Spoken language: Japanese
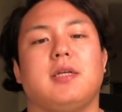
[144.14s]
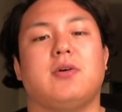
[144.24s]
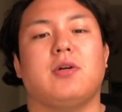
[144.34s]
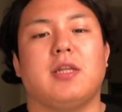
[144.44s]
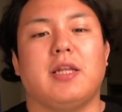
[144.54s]

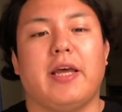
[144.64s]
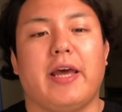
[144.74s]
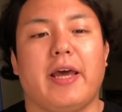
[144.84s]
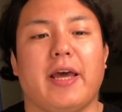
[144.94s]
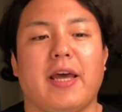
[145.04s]
これで
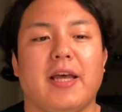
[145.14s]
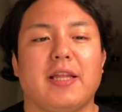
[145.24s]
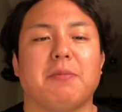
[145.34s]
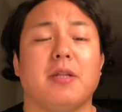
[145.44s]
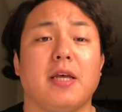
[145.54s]
ね、
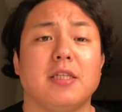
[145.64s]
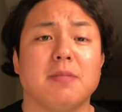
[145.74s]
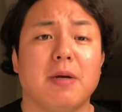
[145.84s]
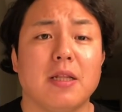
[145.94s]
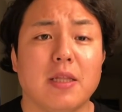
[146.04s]
でもね、
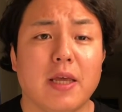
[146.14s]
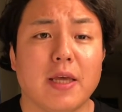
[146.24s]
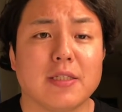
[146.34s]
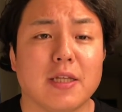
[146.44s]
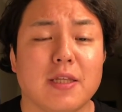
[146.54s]
一番
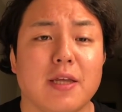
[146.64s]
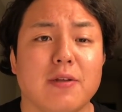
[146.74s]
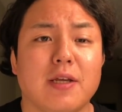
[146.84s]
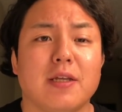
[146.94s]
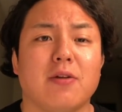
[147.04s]
ね、
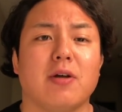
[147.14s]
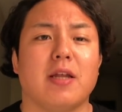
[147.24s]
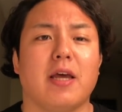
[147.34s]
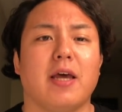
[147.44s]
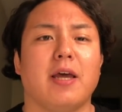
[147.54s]
セッティングできたのは
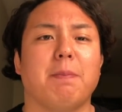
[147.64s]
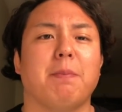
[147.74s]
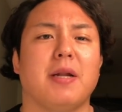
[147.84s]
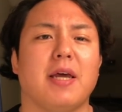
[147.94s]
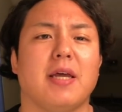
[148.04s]
ね、やっ
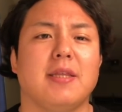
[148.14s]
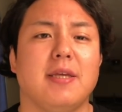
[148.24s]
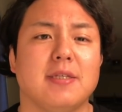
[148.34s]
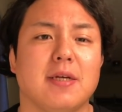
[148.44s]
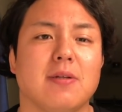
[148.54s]
ぱね、
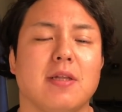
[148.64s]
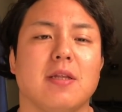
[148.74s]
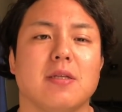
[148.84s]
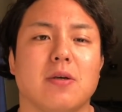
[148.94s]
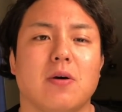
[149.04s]
Tザルなん
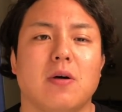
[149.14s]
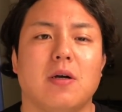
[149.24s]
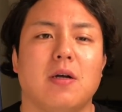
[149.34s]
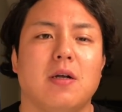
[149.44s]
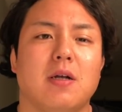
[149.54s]
ですよ。
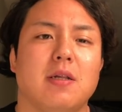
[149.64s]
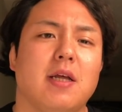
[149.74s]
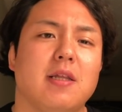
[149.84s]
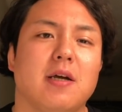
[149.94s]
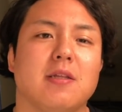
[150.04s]

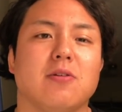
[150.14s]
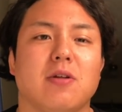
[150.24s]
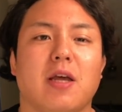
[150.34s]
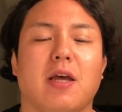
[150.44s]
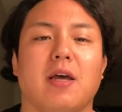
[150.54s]
なんでかっていう
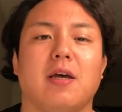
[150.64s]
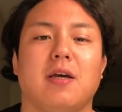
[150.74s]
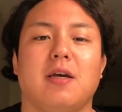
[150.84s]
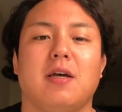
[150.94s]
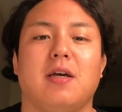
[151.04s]
とね、
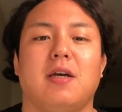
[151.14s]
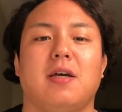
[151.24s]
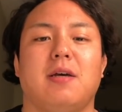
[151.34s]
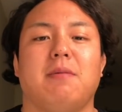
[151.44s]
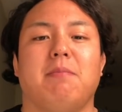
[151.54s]

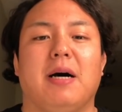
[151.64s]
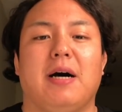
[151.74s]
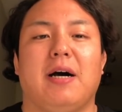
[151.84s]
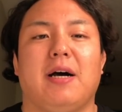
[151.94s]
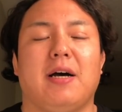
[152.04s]

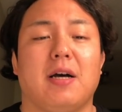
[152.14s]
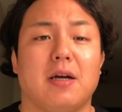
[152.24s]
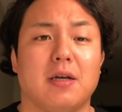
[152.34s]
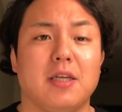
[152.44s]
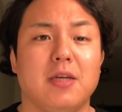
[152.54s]
言
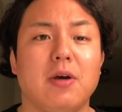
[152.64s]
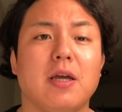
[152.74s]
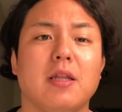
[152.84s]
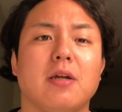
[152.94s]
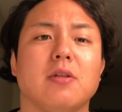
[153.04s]
い
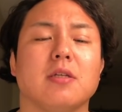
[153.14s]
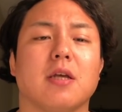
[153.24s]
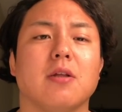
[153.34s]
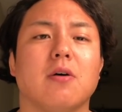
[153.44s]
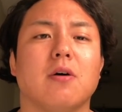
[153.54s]
訳になるんです
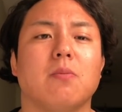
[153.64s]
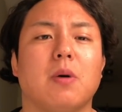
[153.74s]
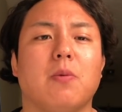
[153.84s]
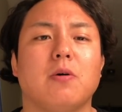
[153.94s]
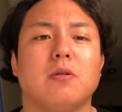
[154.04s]
けど、
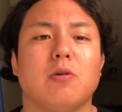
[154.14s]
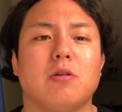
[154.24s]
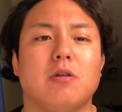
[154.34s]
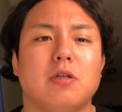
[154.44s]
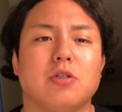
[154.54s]
僕、鳥
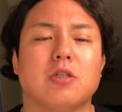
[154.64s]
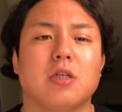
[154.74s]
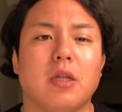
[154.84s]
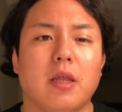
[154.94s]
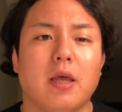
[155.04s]
取
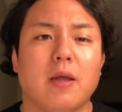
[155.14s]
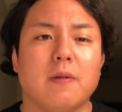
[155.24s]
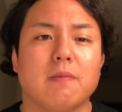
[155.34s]
出身で、